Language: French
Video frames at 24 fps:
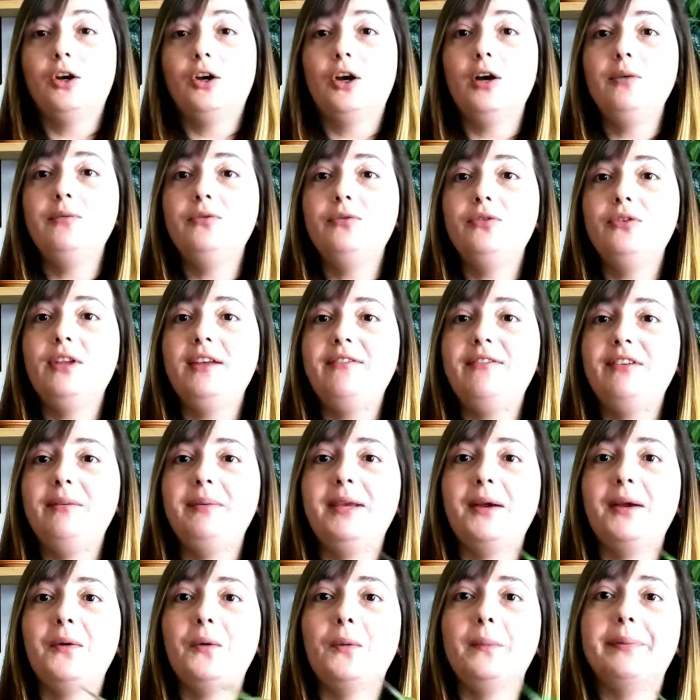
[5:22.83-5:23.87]
Comme vous l'avez
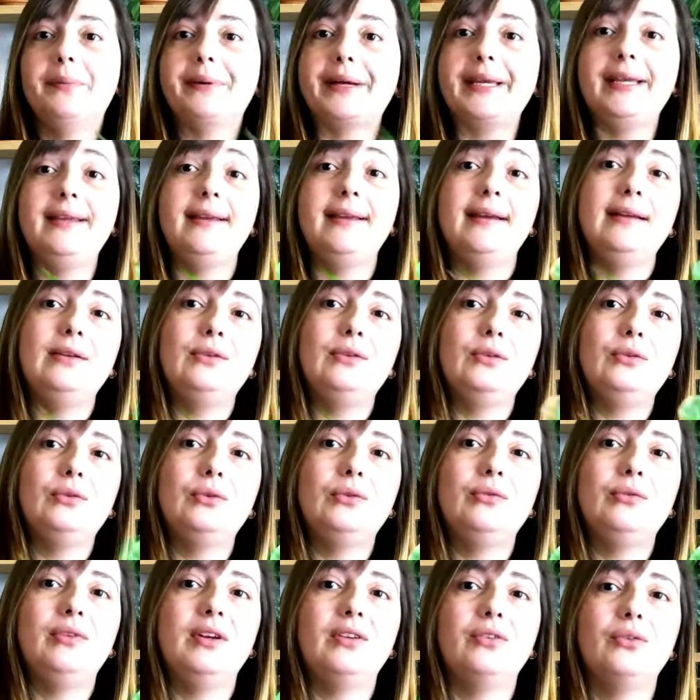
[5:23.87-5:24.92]
bien compris, hein, de
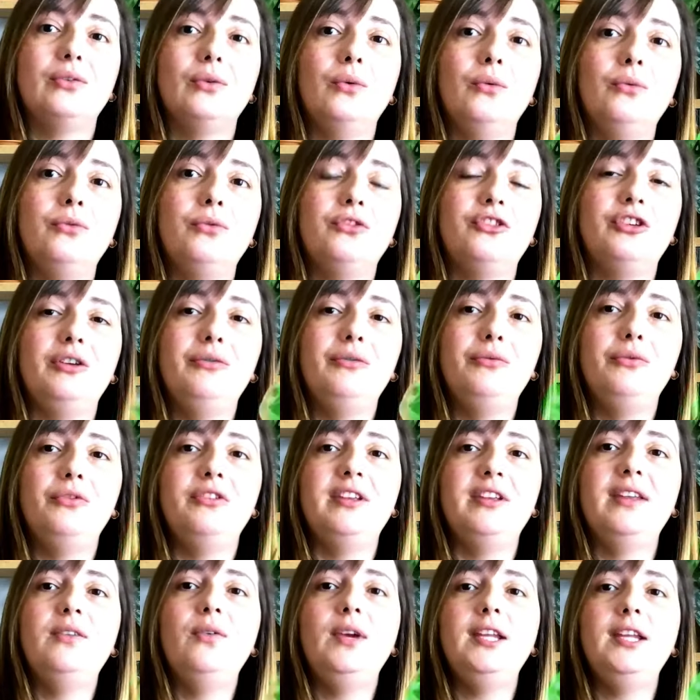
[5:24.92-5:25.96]
toute façon, chez vous,
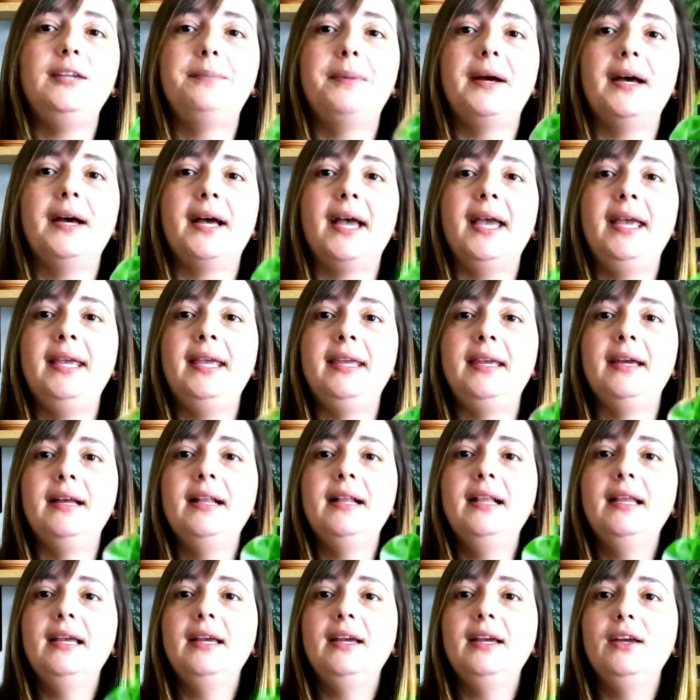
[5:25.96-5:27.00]
ça doit être pareil.
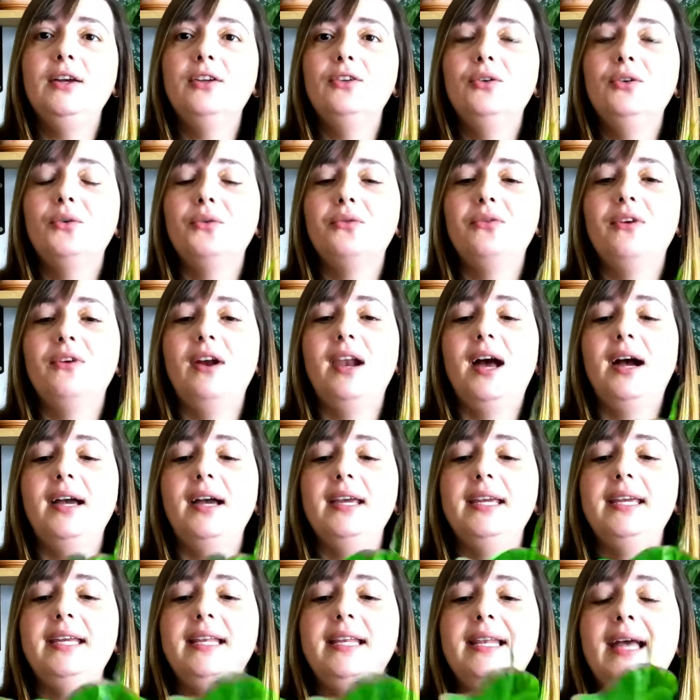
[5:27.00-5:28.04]
Donc voilà.
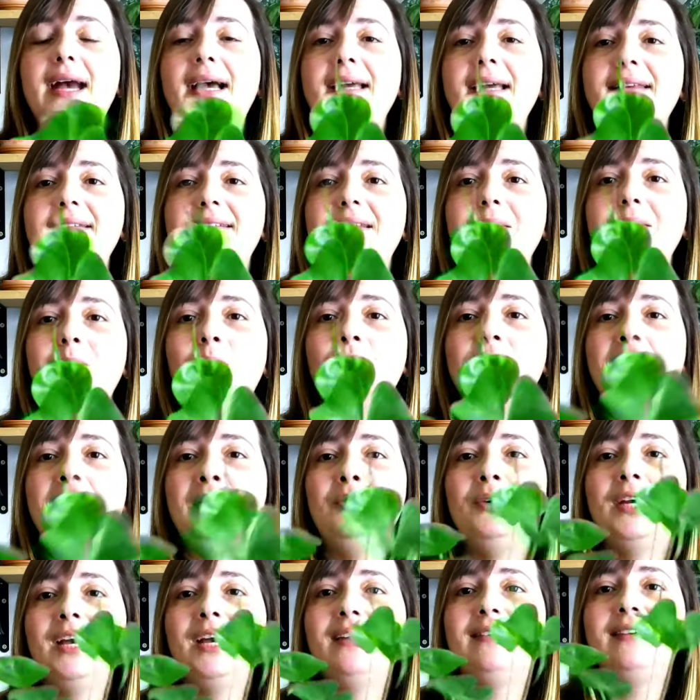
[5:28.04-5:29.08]
Et là, c'est mon
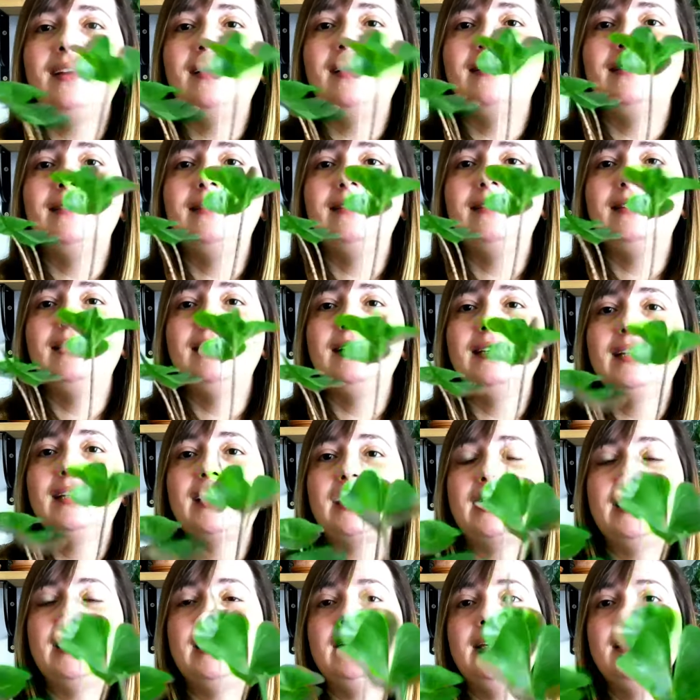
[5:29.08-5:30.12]
Alocasia
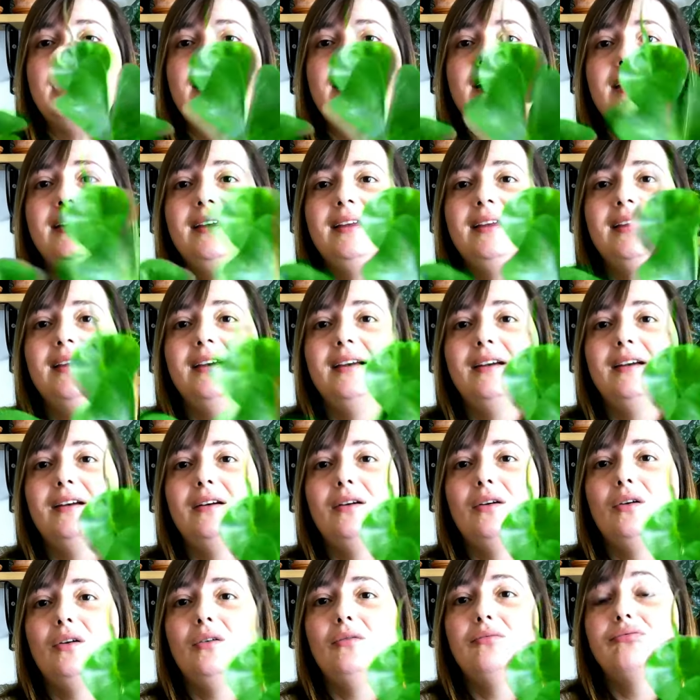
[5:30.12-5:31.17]
stingray.
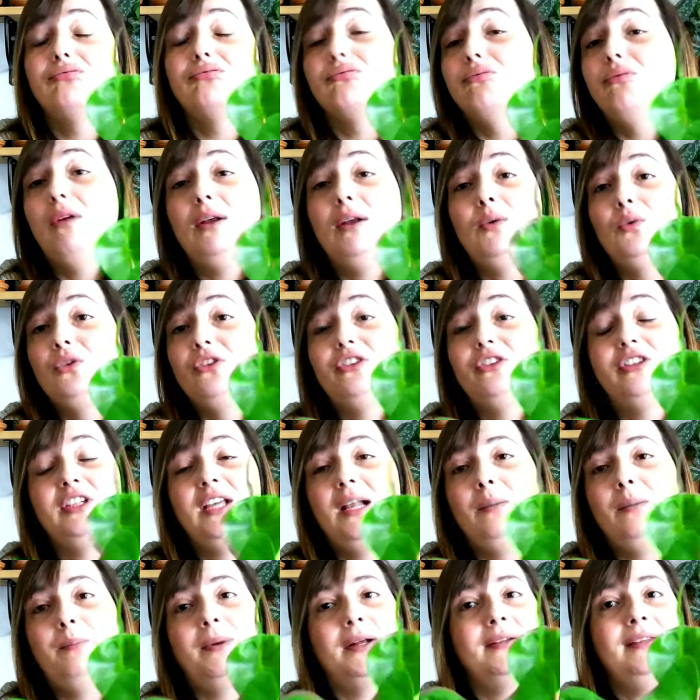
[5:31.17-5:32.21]
Euh, elle aussi,
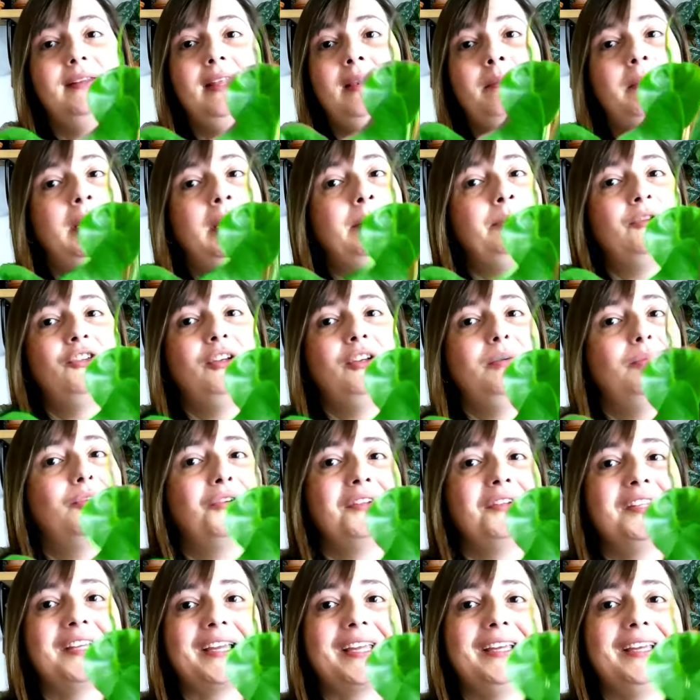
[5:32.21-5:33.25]
elle parle d'elle-même. J'ai
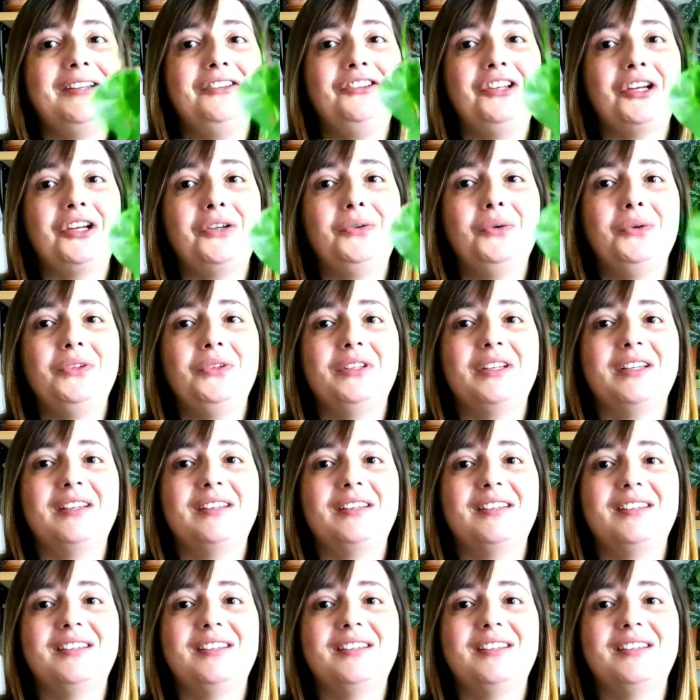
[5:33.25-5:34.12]
besoin de rien dire d'autre.